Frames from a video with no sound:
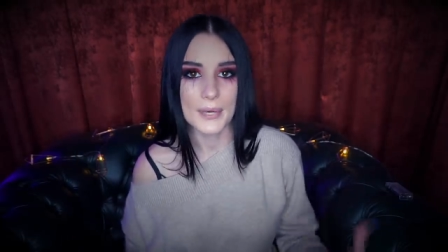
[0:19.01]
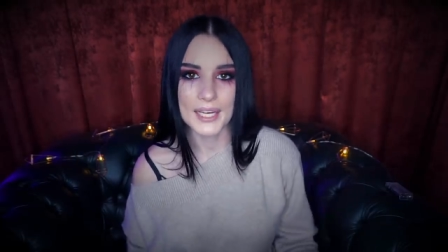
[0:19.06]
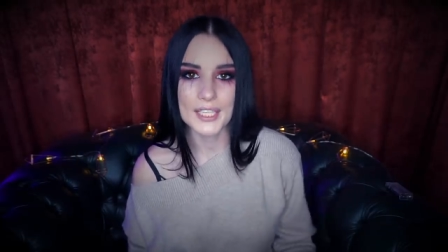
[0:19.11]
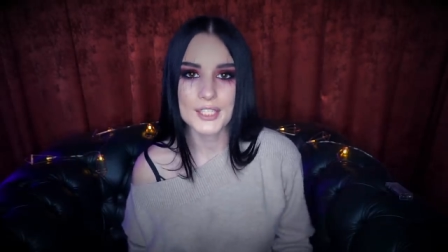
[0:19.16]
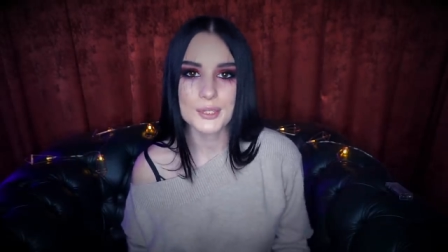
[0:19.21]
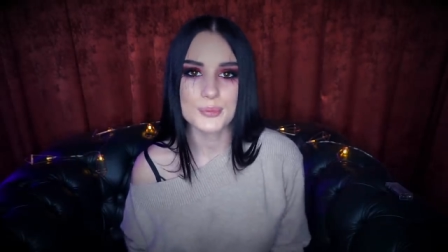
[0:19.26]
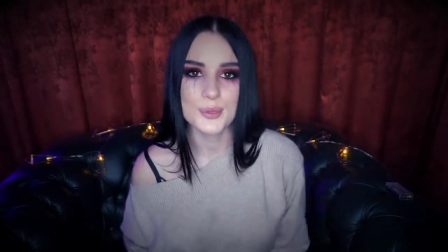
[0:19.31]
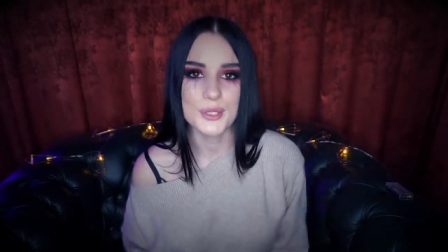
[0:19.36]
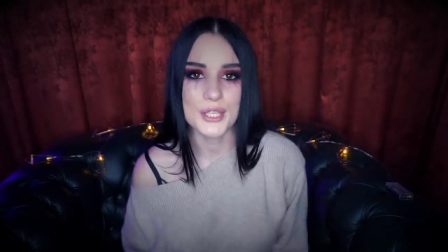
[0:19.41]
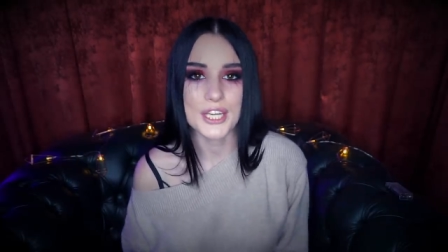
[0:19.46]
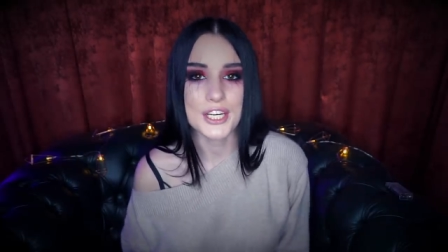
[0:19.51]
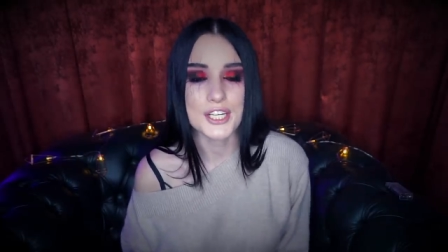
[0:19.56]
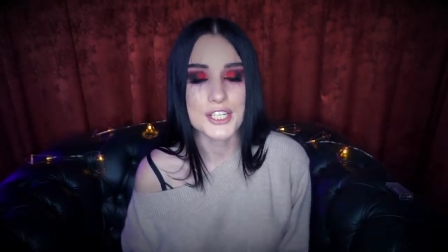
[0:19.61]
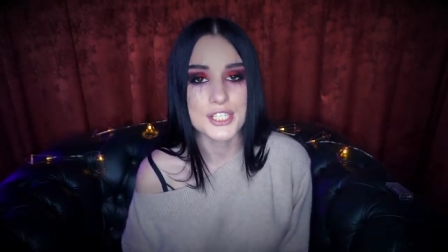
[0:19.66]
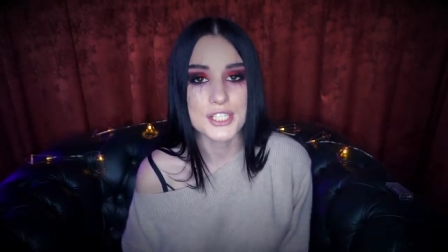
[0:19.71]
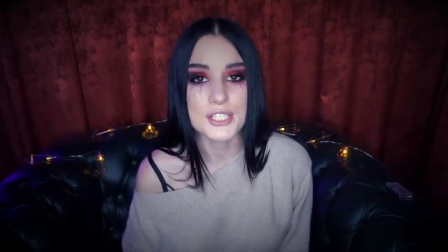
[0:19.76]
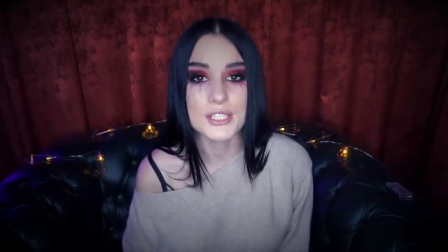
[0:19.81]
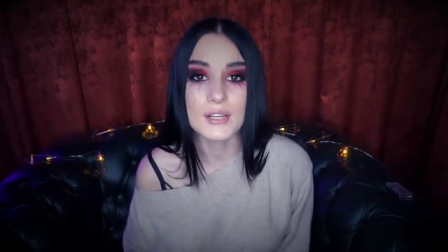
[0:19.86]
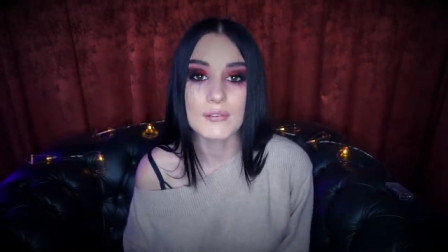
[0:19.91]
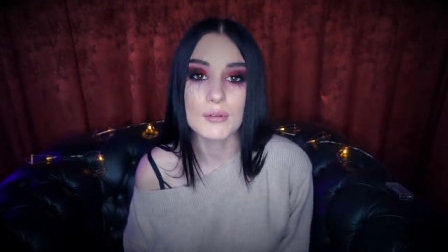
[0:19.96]
поэтому я
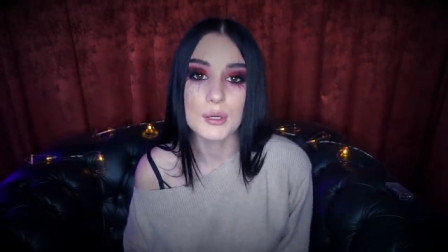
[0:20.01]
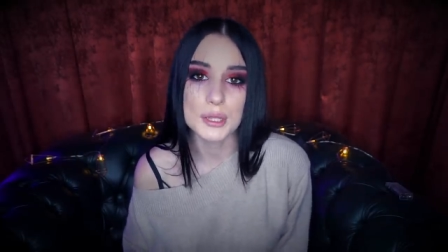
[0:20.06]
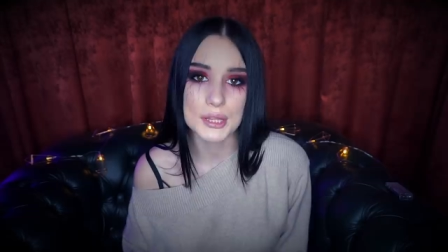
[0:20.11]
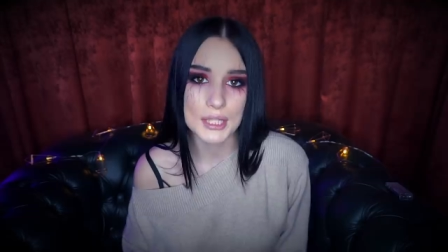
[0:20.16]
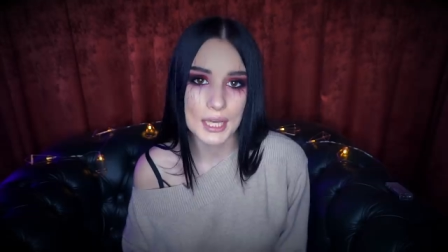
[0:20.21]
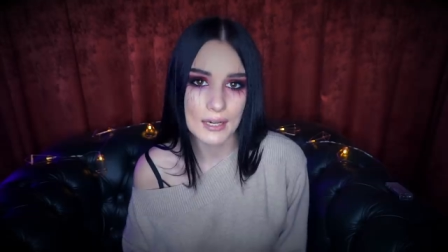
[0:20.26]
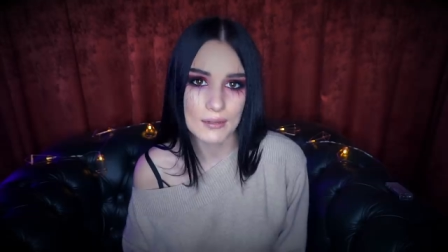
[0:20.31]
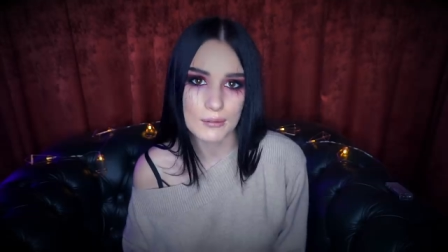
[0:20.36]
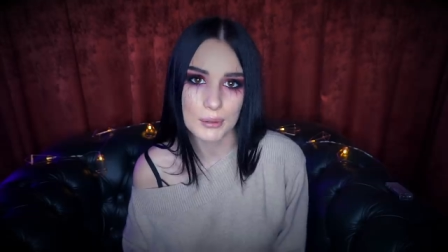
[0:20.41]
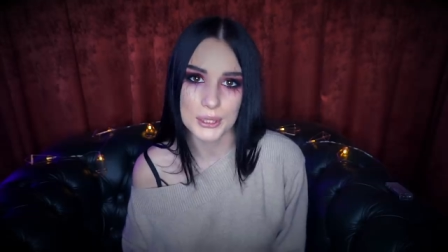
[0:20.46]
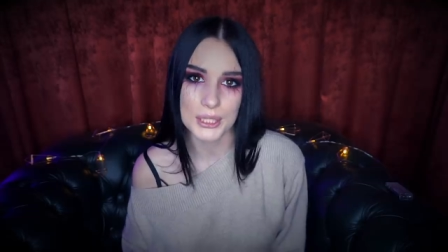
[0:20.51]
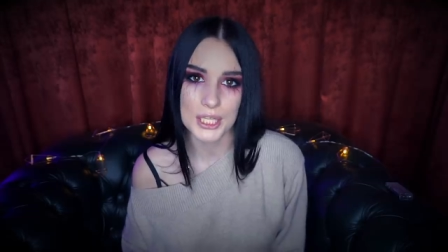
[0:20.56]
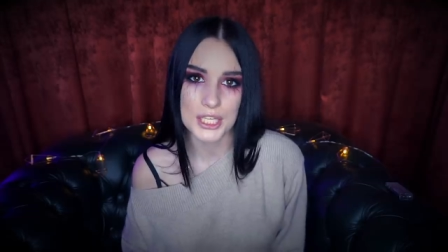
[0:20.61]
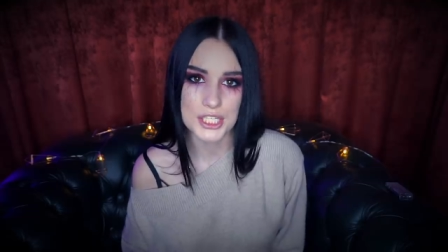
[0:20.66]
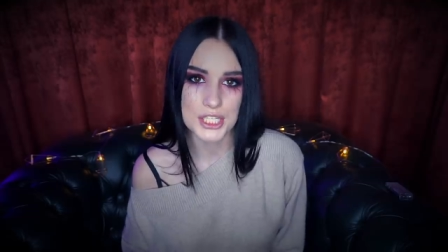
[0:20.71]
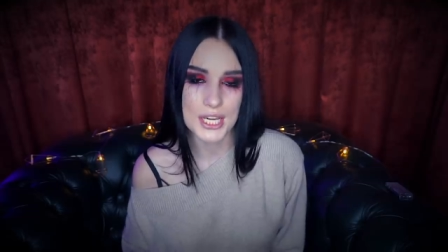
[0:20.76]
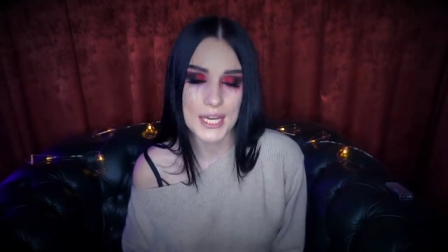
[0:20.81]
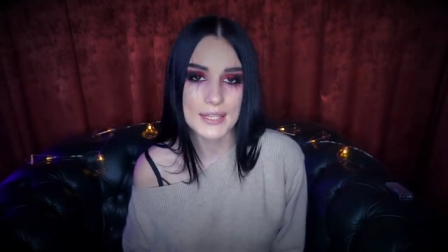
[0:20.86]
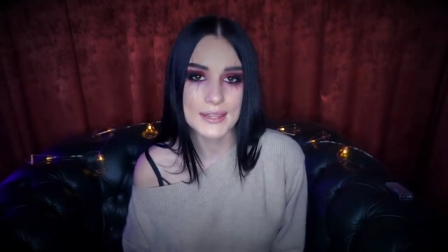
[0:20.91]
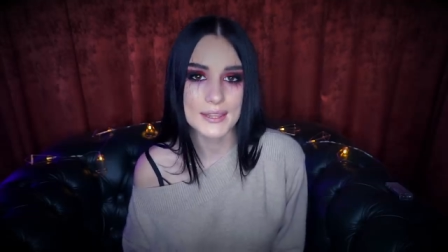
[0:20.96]
решила вот так вот
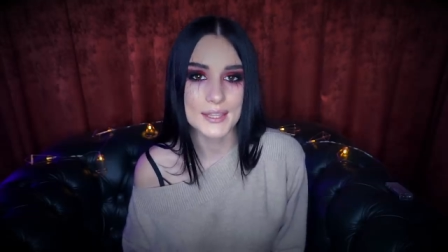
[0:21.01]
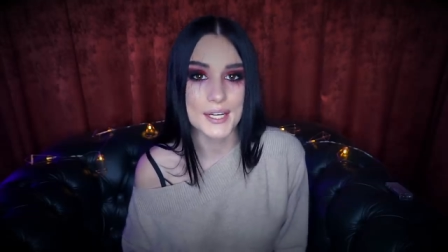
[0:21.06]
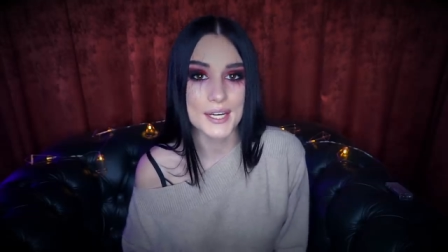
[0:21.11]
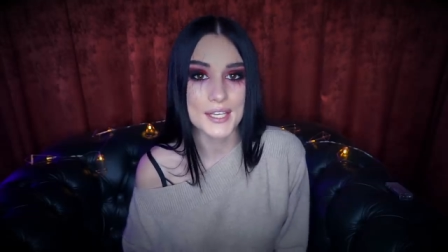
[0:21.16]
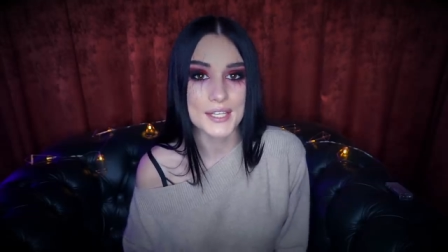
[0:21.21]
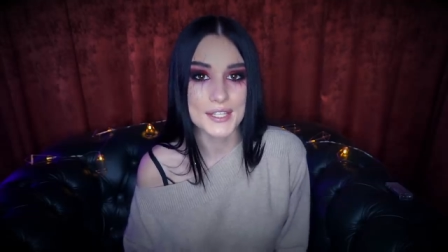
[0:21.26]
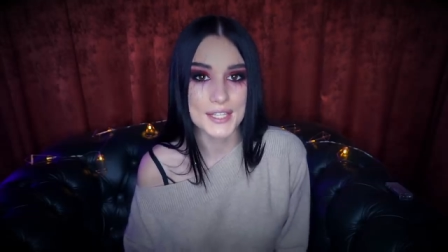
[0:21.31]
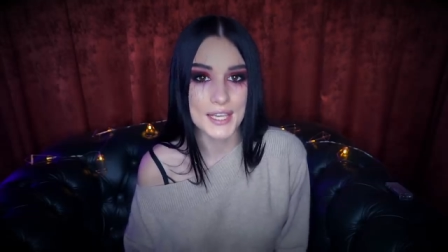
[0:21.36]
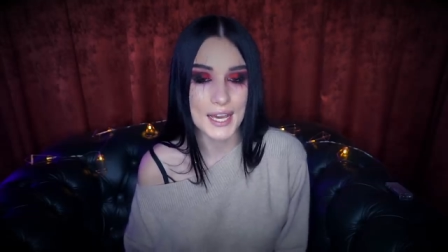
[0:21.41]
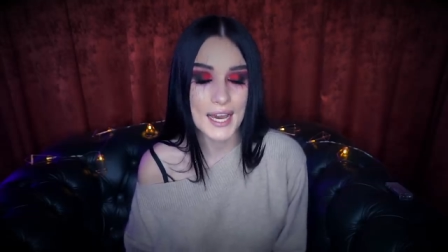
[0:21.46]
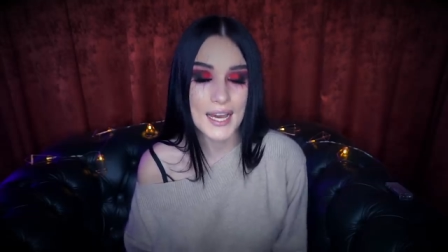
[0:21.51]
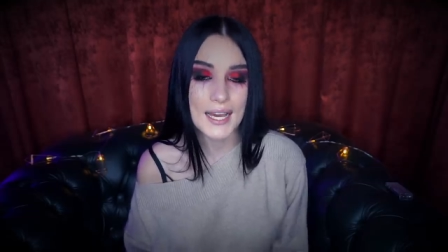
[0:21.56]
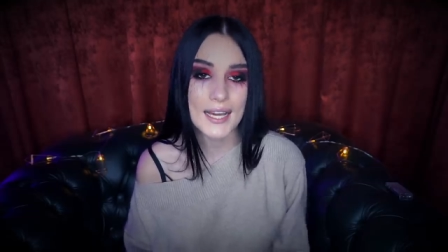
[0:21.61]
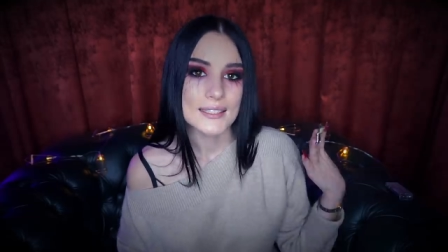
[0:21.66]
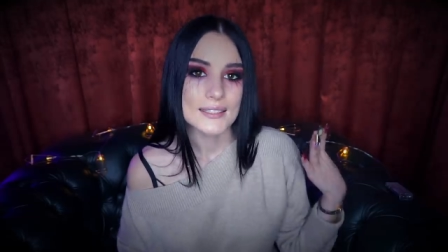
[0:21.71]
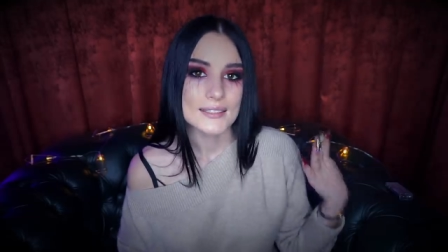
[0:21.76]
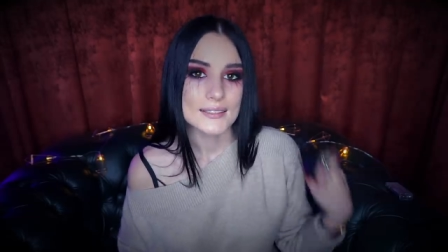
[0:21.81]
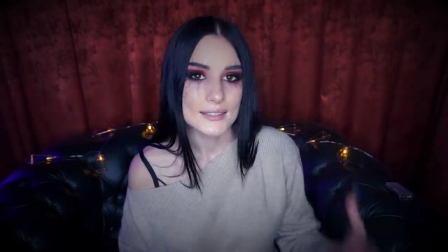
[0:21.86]
начать три дня